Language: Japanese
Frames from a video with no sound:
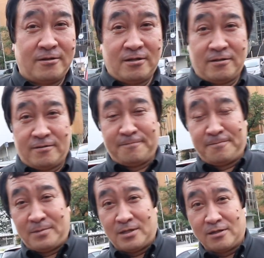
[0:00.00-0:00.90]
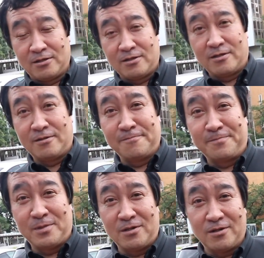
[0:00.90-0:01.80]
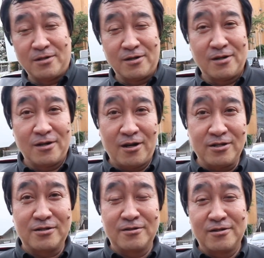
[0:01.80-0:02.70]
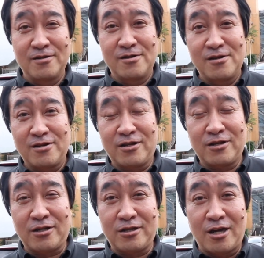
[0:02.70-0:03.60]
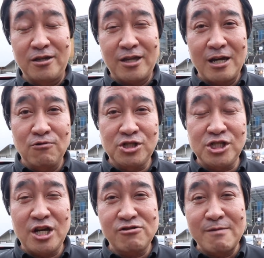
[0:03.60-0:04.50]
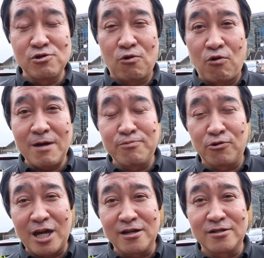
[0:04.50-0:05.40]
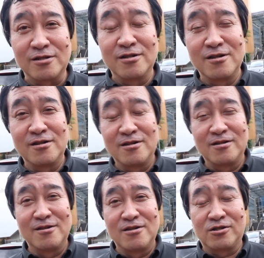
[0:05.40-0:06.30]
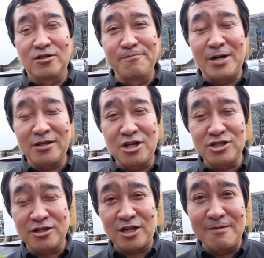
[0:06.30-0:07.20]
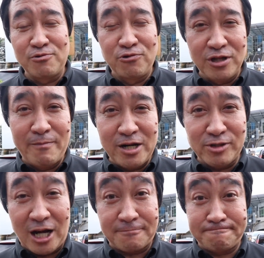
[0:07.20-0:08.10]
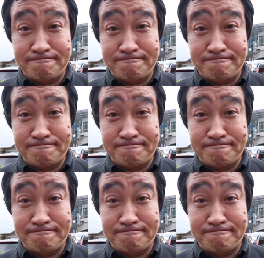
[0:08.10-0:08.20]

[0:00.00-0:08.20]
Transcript: ていうので今日何をはい検体の CFM ホエプロテインスーパーデリシャスタイプを飲んでまいりました